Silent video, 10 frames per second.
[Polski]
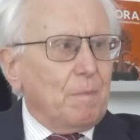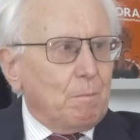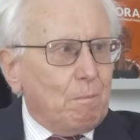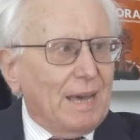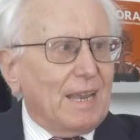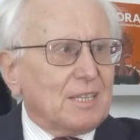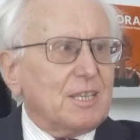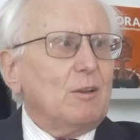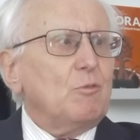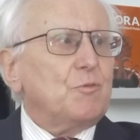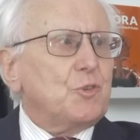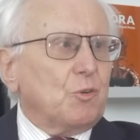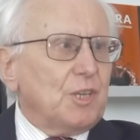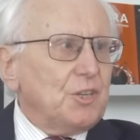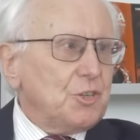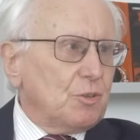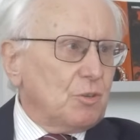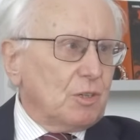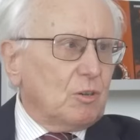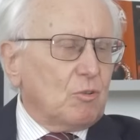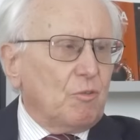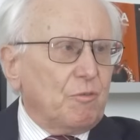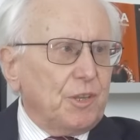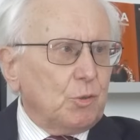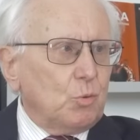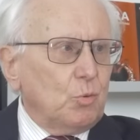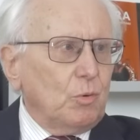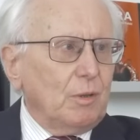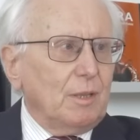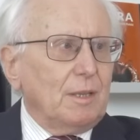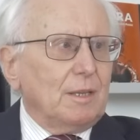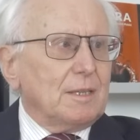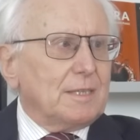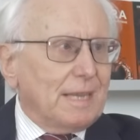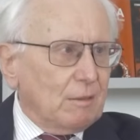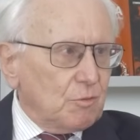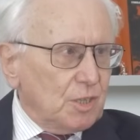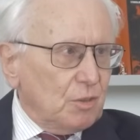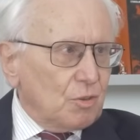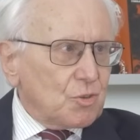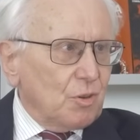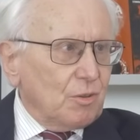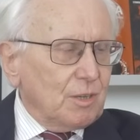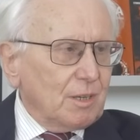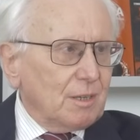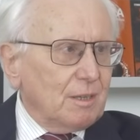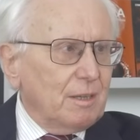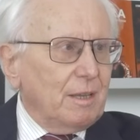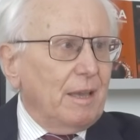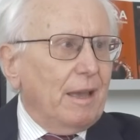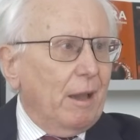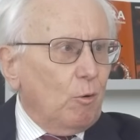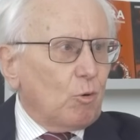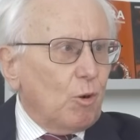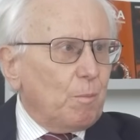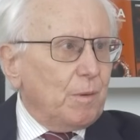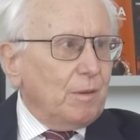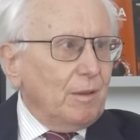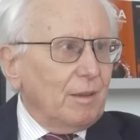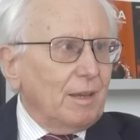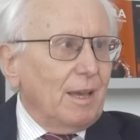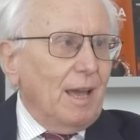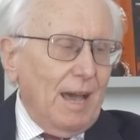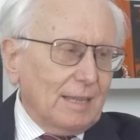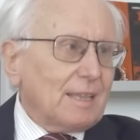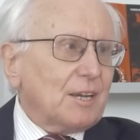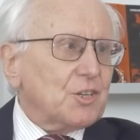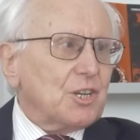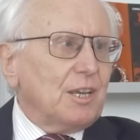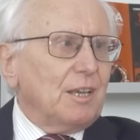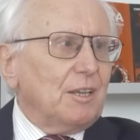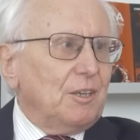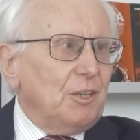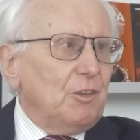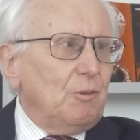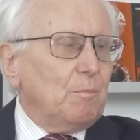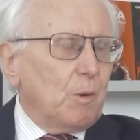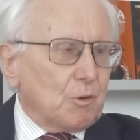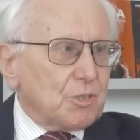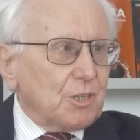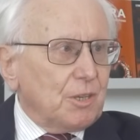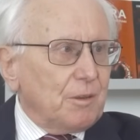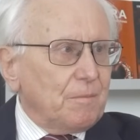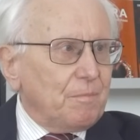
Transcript: ma na celu wciągnięcie do tego konfliktu Stanów Zjednoczonych, Europy, a także i Polski.